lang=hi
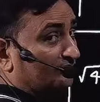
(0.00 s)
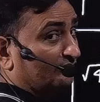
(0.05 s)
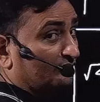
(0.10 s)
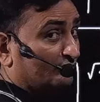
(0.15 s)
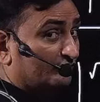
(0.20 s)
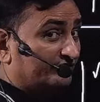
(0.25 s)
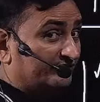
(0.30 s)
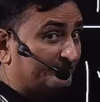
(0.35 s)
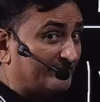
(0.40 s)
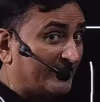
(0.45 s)

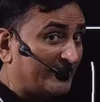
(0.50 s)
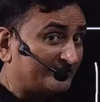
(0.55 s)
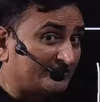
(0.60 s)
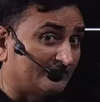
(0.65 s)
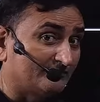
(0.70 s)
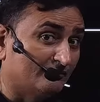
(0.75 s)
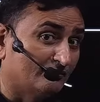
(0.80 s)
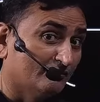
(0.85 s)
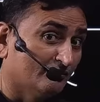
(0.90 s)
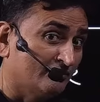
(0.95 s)
कुछ बात हम
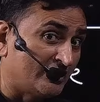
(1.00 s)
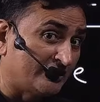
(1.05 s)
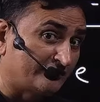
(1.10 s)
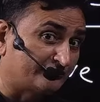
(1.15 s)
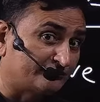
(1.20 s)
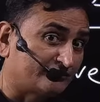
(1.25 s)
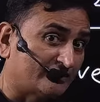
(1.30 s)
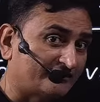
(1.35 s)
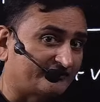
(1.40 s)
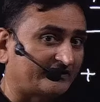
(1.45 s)
उन
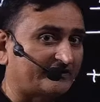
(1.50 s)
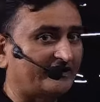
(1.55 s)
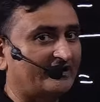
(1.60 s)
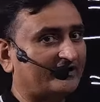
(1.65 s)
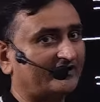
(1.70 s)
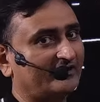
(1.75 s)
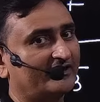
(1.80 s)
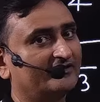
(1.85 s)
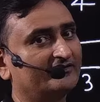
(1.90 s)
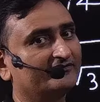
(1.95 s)
स्टूडेंट से कर
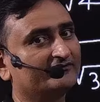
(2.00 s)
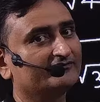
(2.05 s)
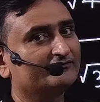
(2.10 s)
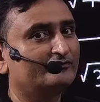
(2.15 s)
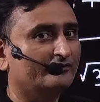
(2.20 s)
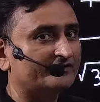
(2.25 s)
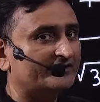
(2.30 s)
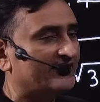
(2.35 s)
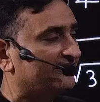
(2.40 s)
लें जो ये